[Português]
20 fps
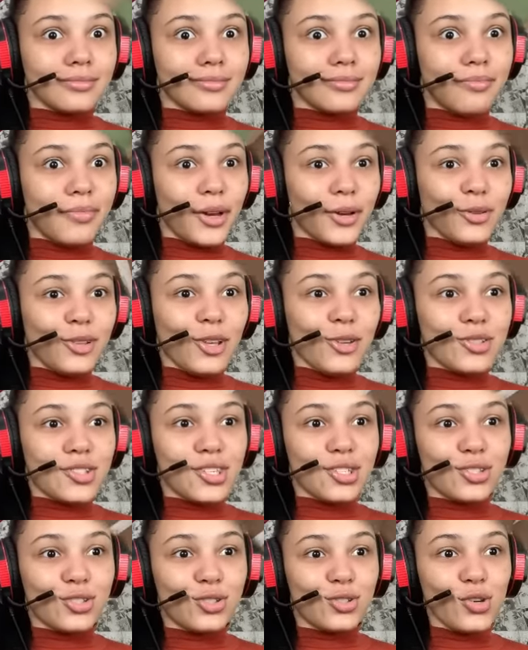Meu Deus,
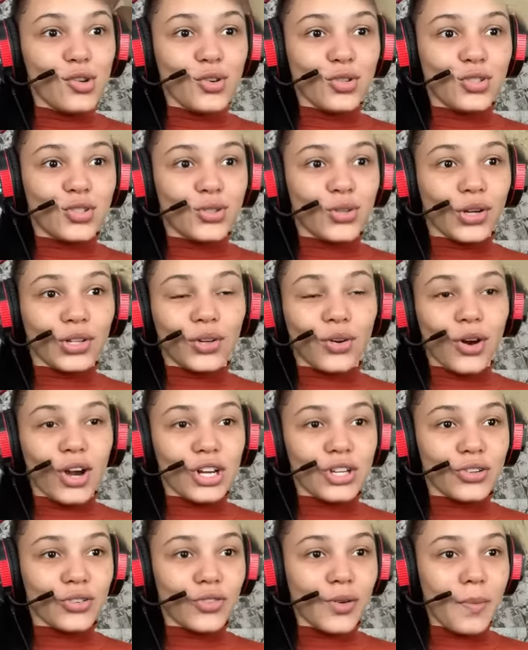que susto! Eu não
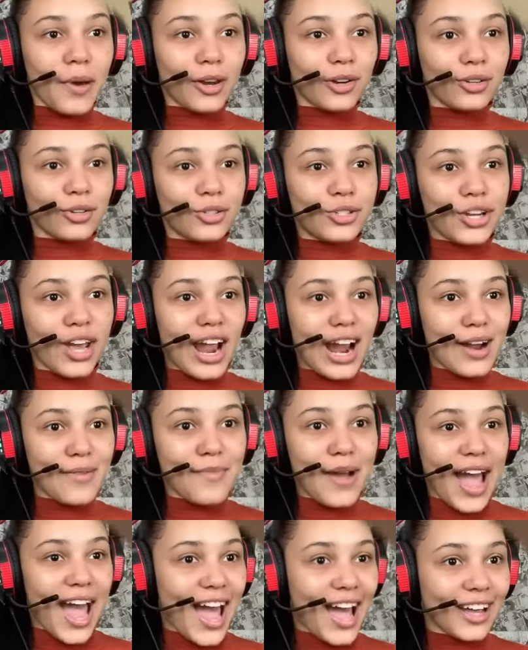gosto de ouvir barulho de
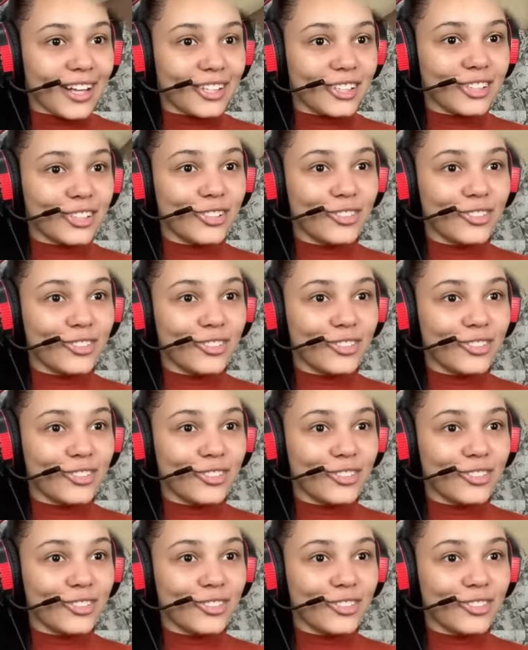arma!